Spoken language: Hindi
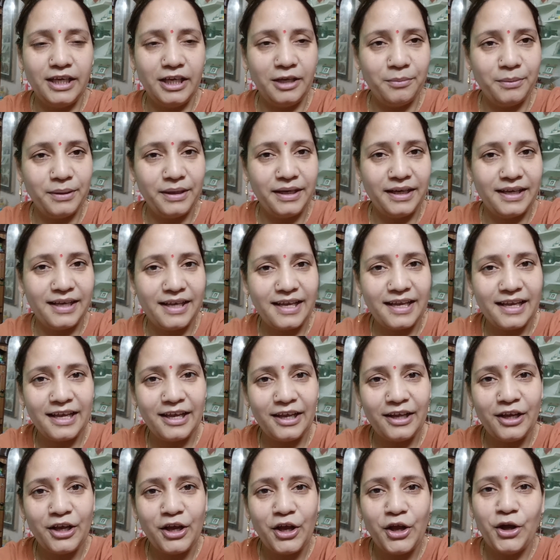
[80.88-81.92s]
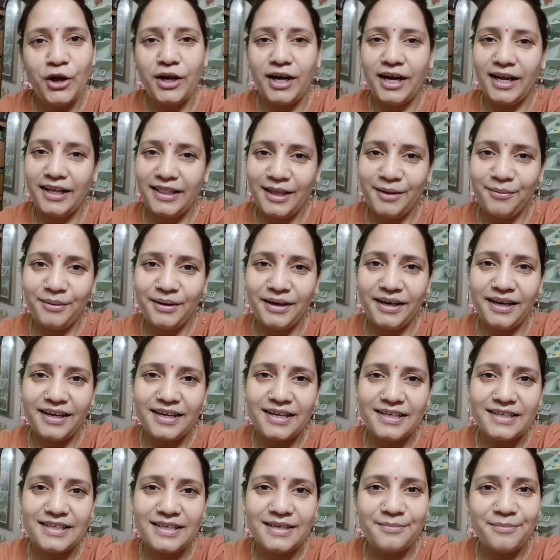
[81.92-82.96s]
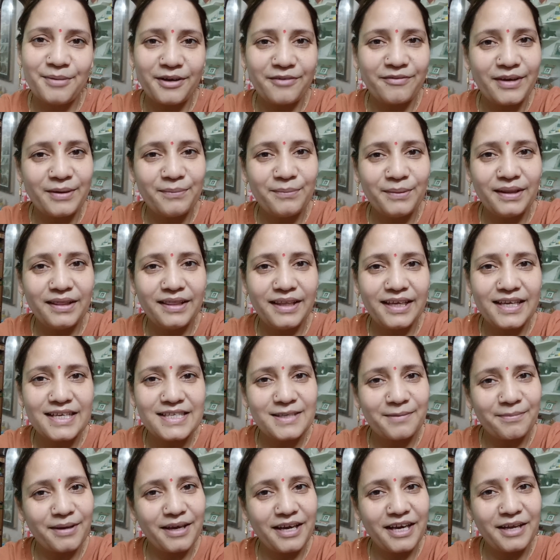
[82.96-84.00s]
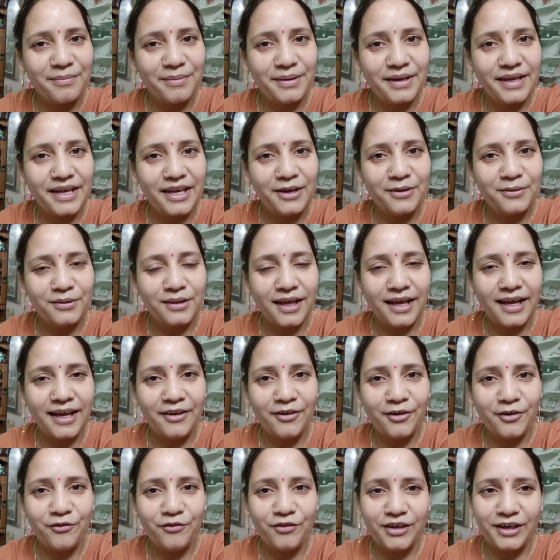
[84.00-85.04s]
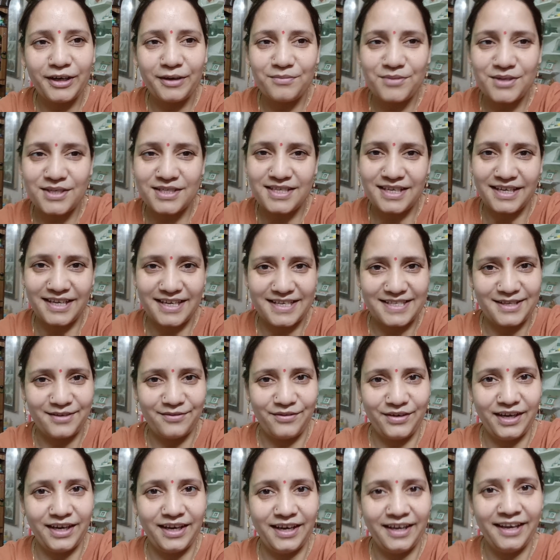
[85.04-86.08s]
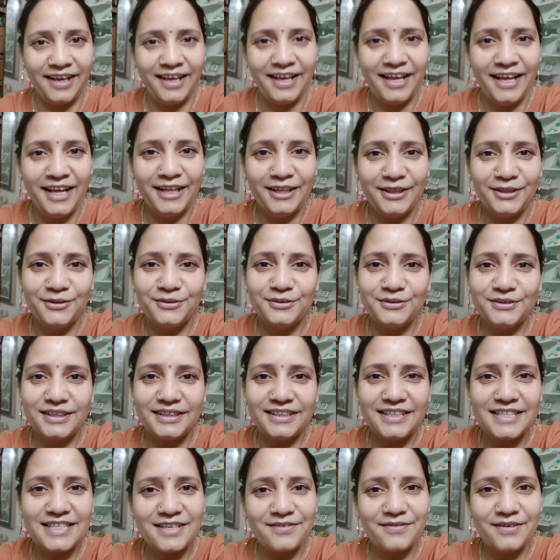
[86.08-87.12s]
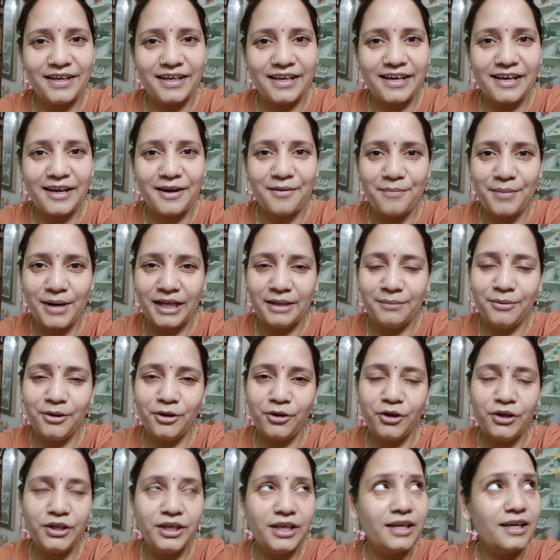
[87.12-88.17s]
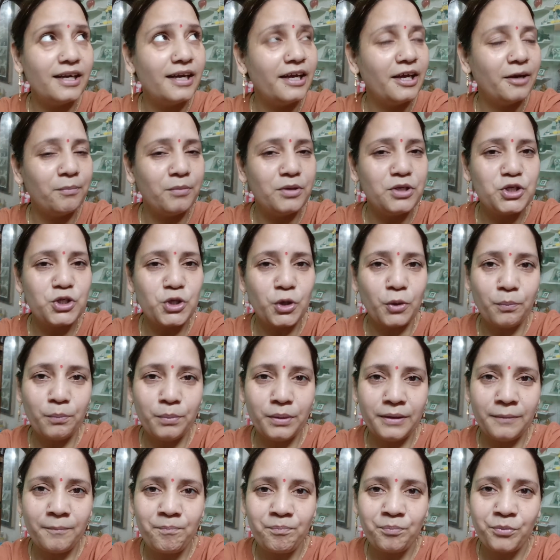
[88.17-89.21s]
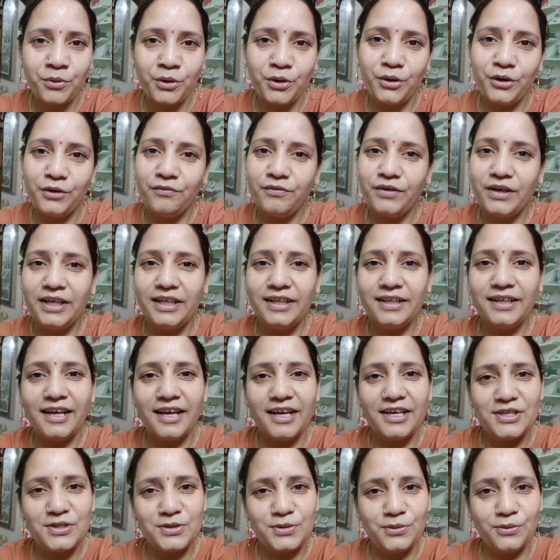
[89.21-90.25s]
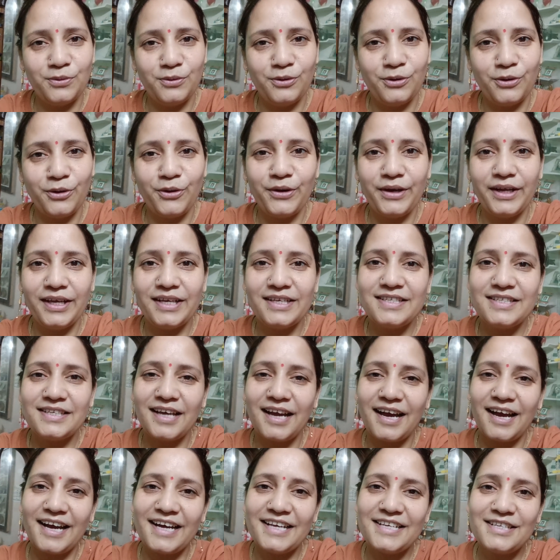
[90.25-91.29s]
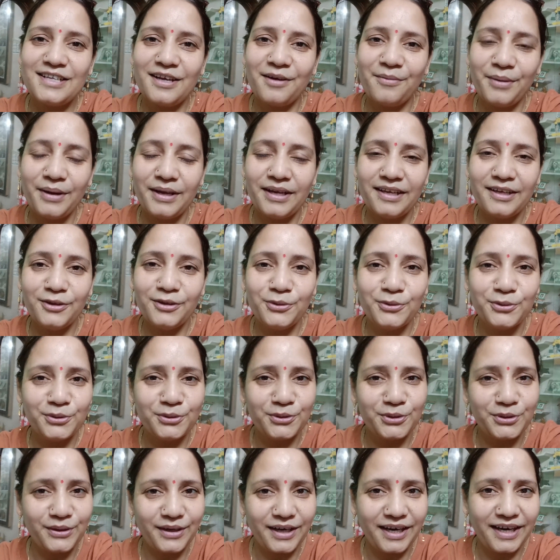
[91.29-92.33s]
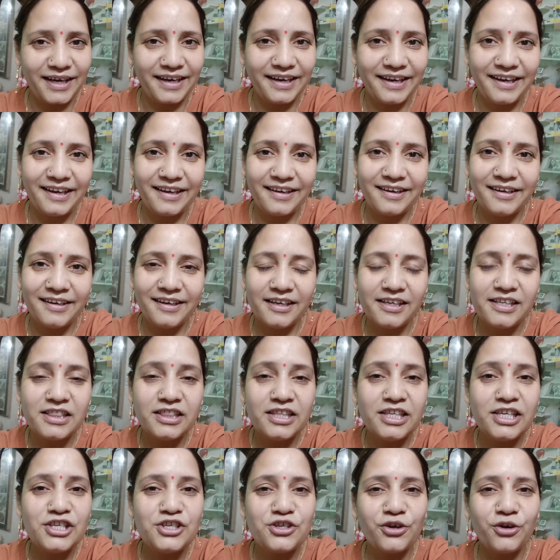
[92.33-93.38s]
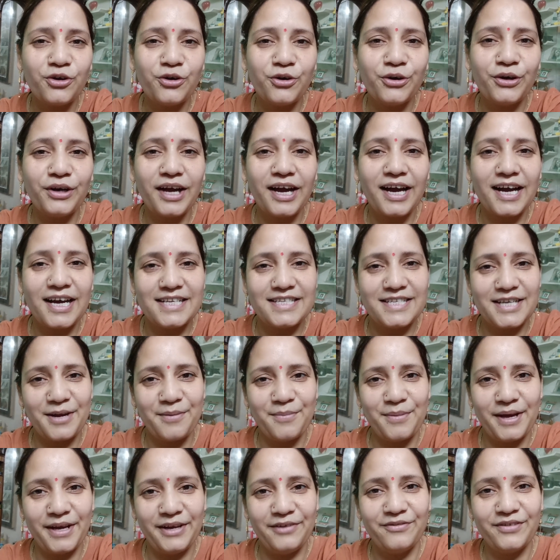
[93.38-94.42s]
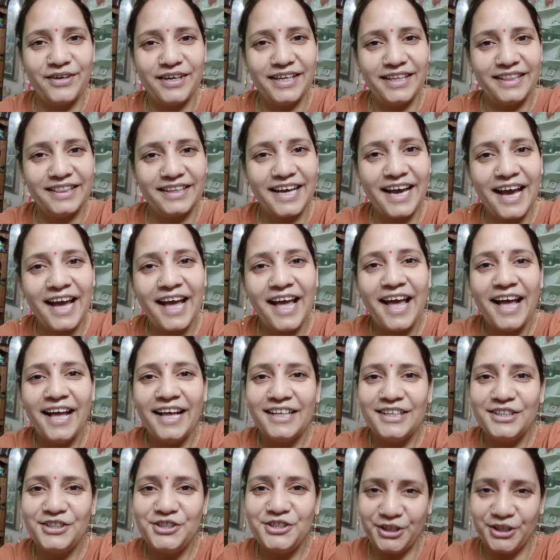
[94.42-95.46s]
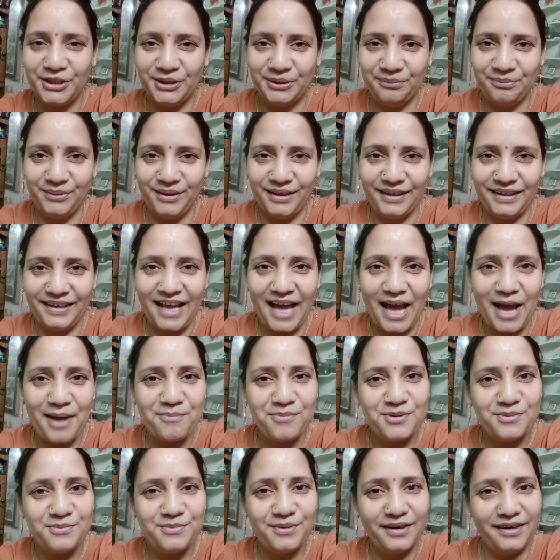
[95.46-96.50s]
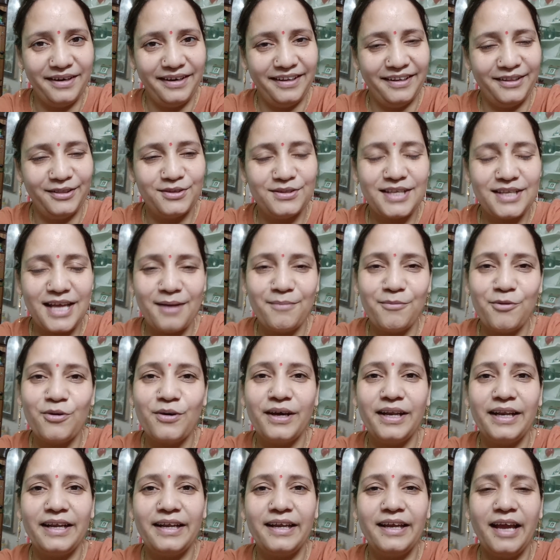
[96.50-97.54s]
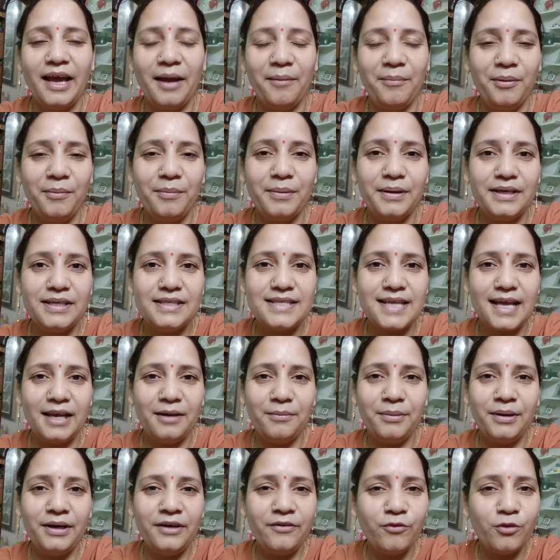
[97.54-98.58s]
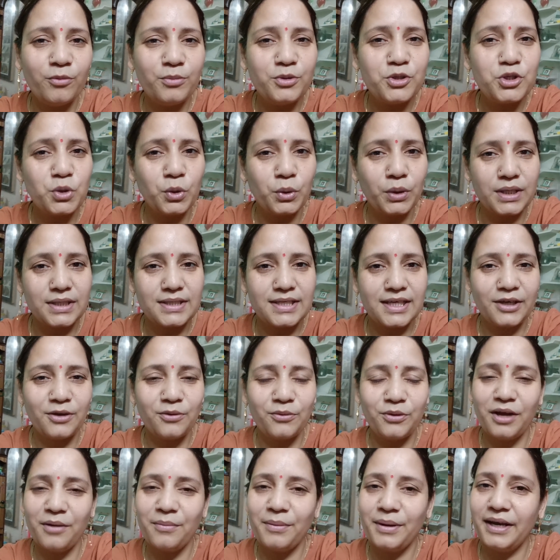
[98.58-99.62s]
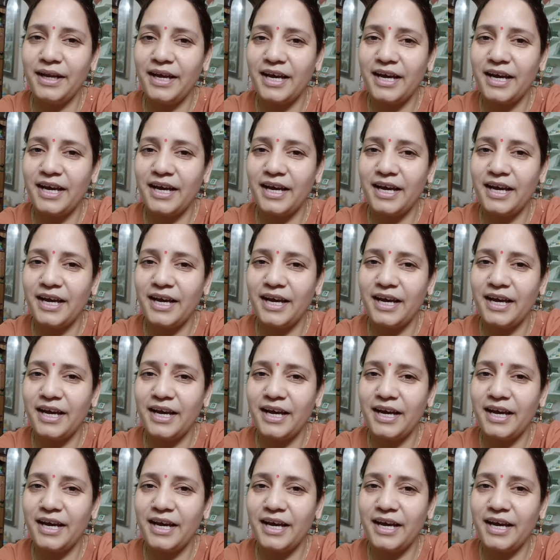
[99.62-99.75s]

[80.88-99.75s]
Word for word: खीर बनेगी रायता बनेगा ये पकवान बनते ही है सबके घर में यही होता है और फिर हम सजेंगे संवरेंगे तो सजने संवरने का काम बाद में और ये गए अपनी शॉप पर और वर्णित गया स्कूल और एक आज हमारे यहाँ दो दो त्यौहार है एक हरियाली तीज और आज है हमारे वर्णित का जन्मदिन हैप्पी बर्थडे तो शाम को करेंगे हैप्पी बर्थडे सेलिब्रेट वो भी छोटा सा क्योंकि